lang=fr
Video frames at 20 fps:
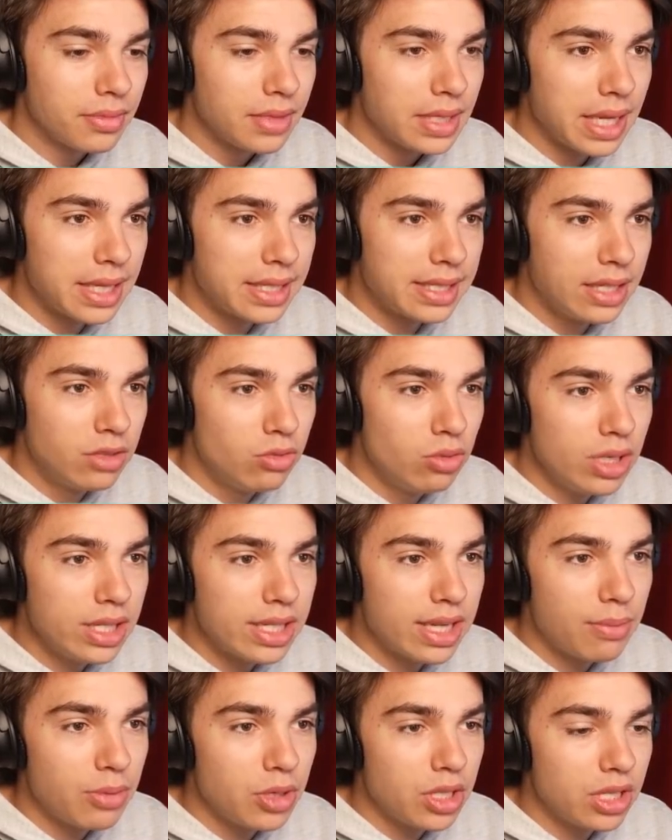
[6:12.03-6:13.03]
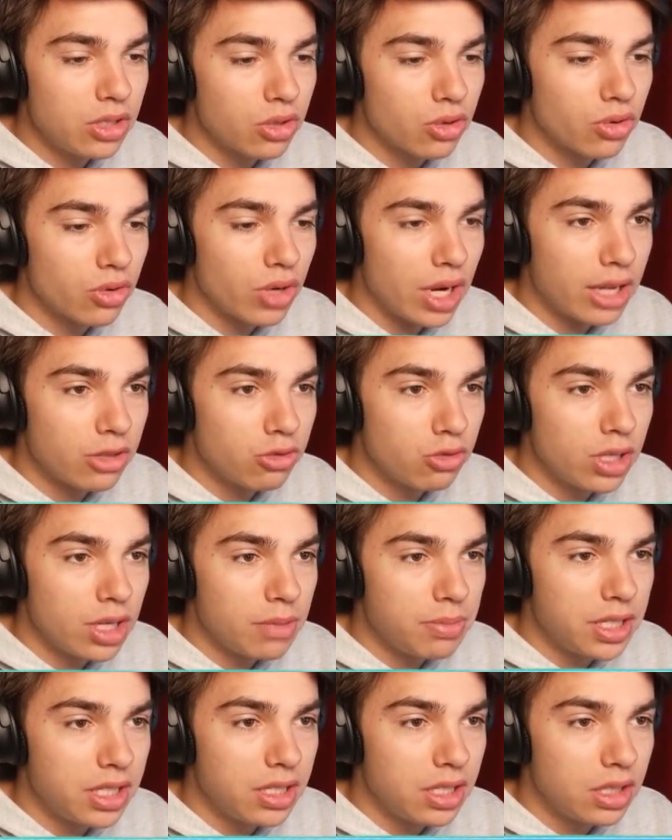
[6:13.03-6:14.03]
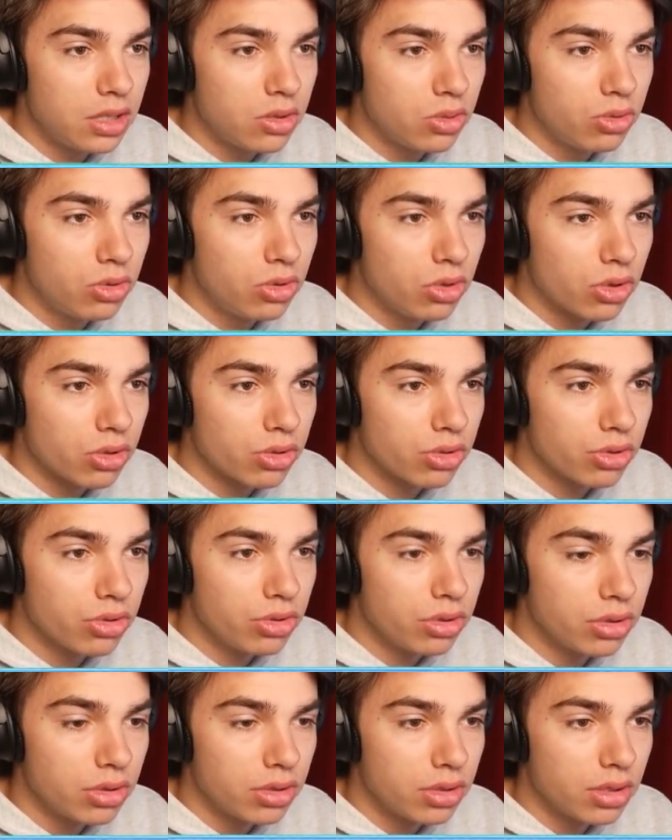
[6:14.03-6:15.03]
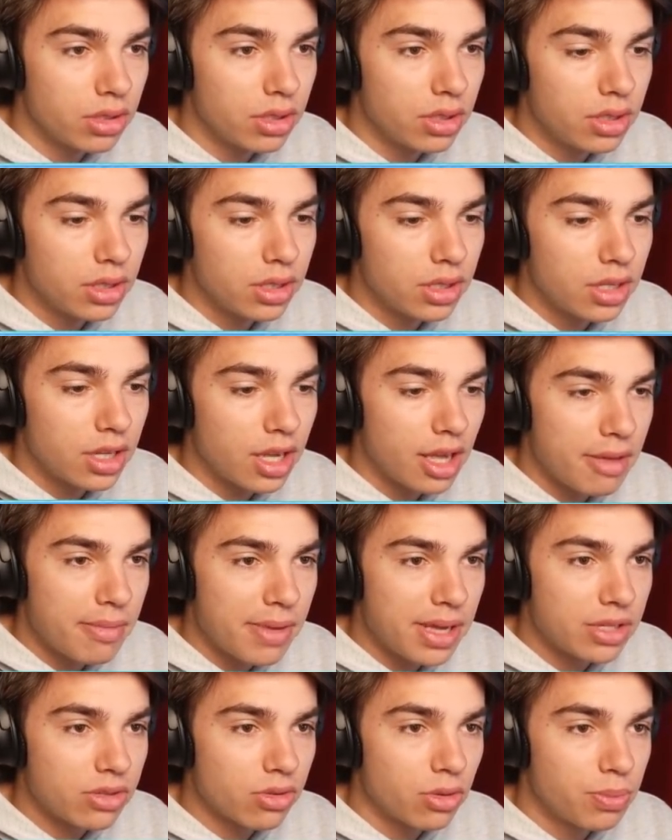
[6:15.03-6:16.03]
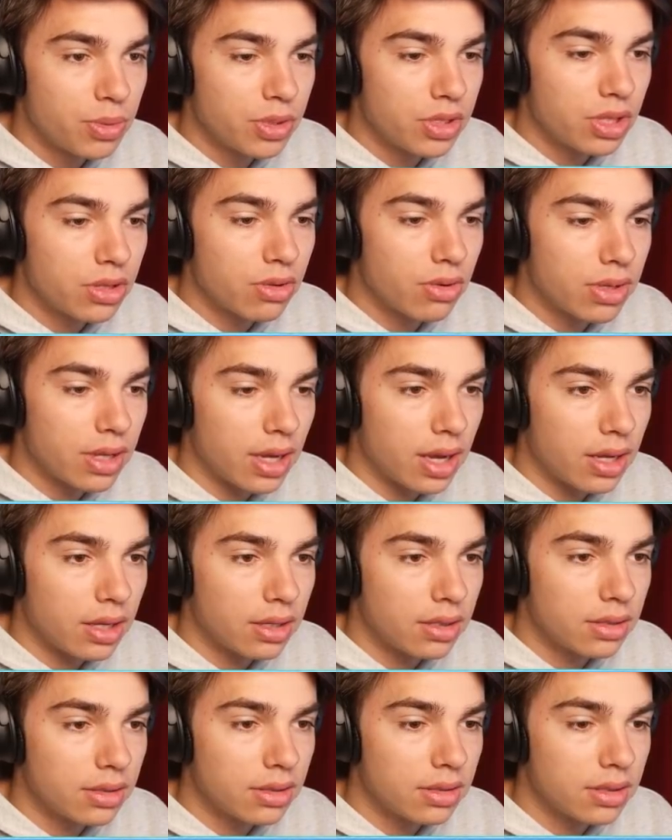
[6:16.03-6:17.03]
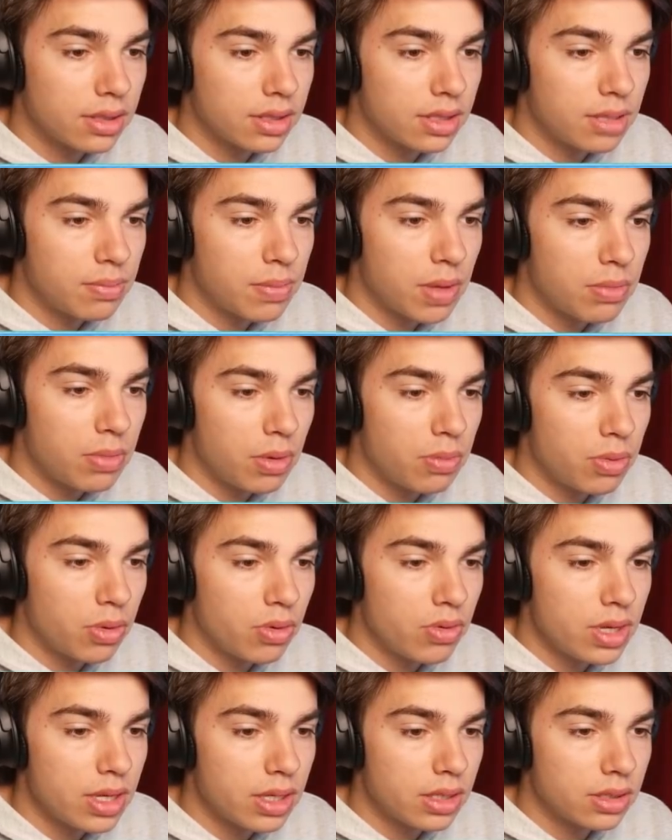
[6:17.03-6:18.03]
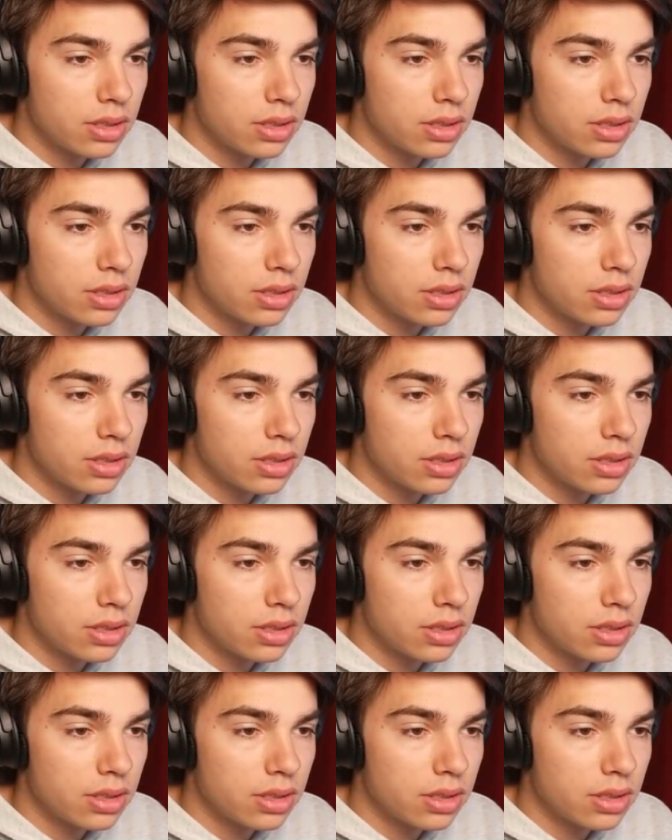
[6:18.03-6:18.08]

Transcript: C'est tous les abonnés de Ruru, là. Toutes les petites kikouts de Ruru. Et eh ben, elles sont posées trop tard. C'est pas de bol pour lui, hein.